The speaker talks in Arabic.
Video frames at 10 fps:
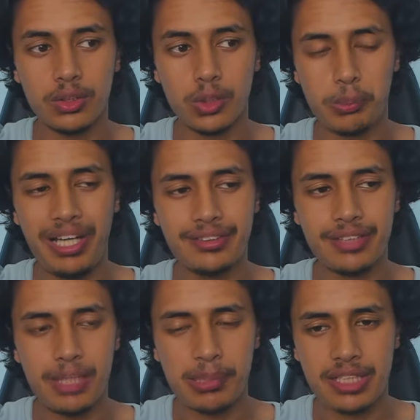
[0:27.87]

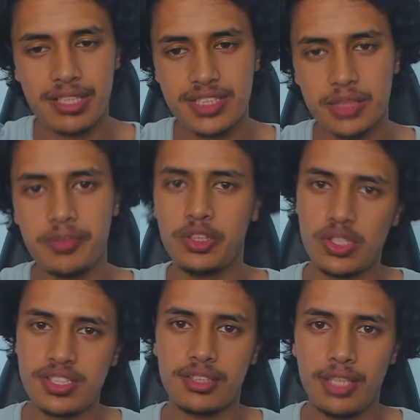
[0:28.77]
وبعدها بقدر اسوي
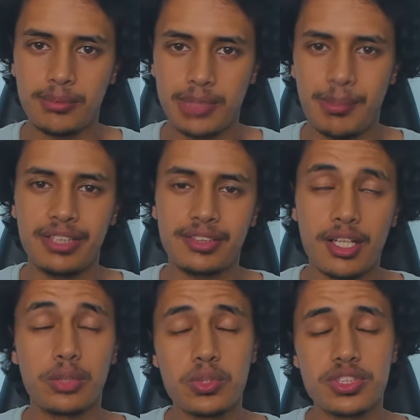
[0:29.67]
فيديو سيت اب طبعا
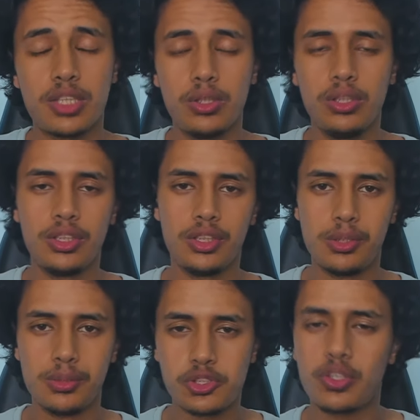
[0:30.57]
قدرنا نوصله
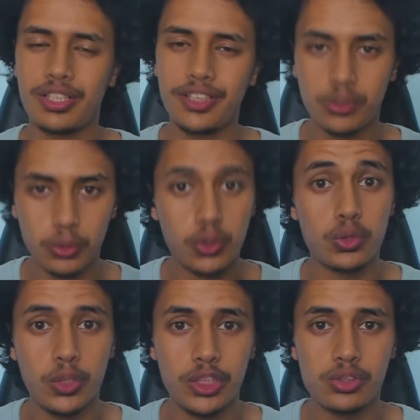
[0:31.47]
شكرا لكم
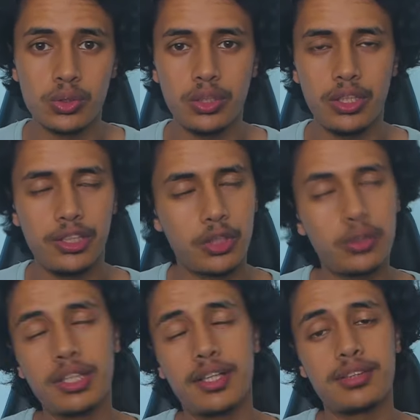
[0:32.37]
كلكم انتم
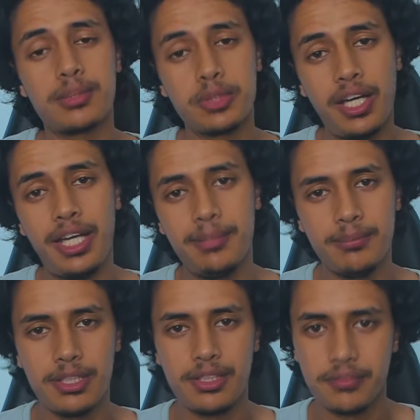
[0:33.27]
لكل اللي قدموا
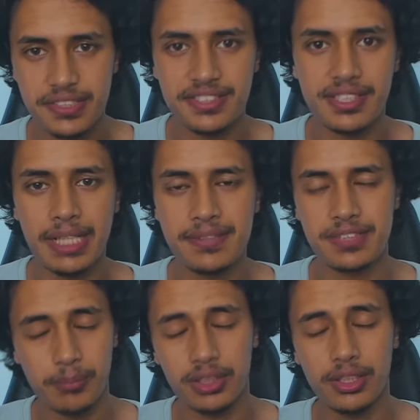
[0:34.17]
دعم في
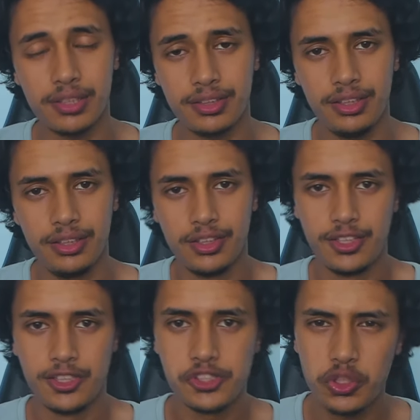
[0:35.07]
الستريمز المقاطع
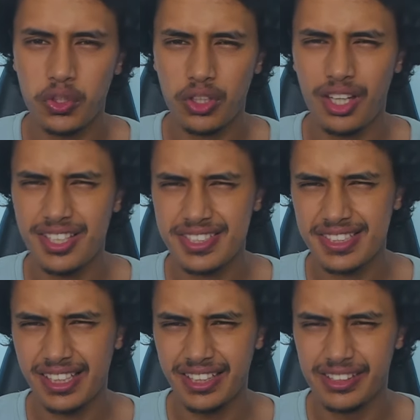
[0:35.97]
شكر خاص
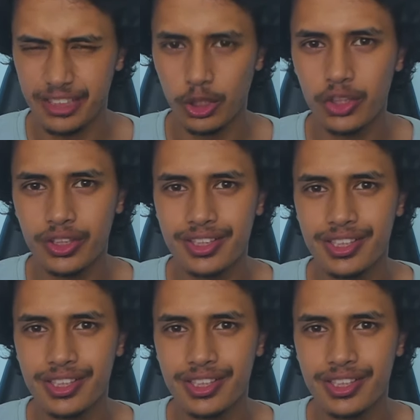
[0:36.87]
لديلوك